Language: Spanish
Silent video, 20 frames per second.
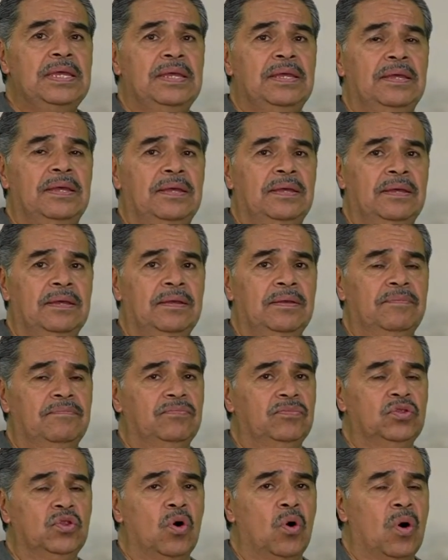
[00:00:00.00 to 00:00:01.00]
Eh,
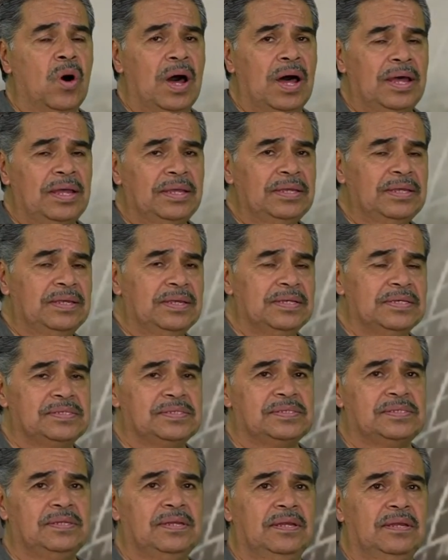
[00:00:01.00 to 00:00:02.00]
no hay
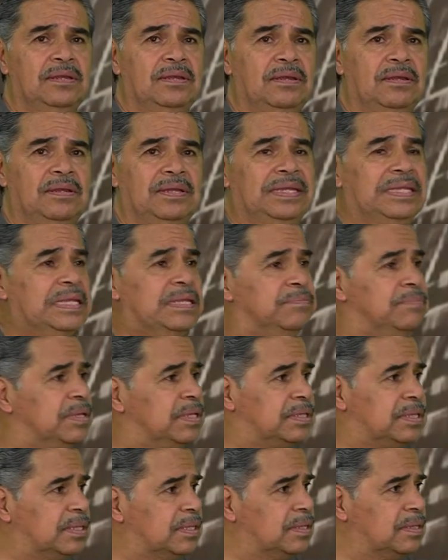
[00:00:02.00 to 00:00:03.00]
este,
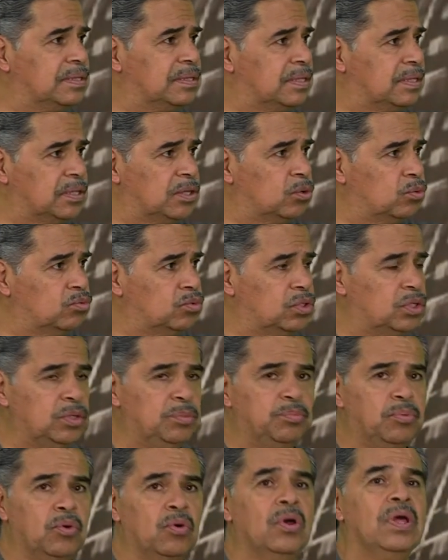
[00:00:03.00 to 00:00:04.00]
límite de ningún
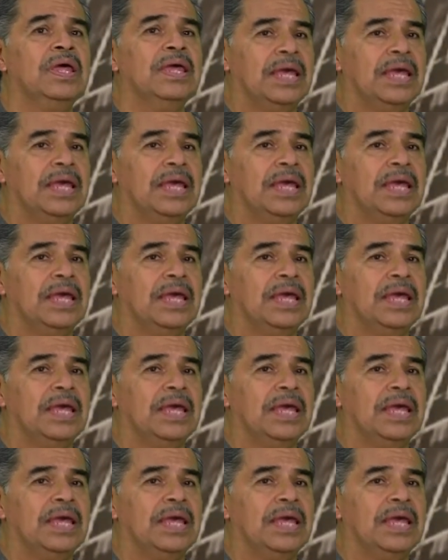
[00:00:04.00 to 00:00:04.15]
tipo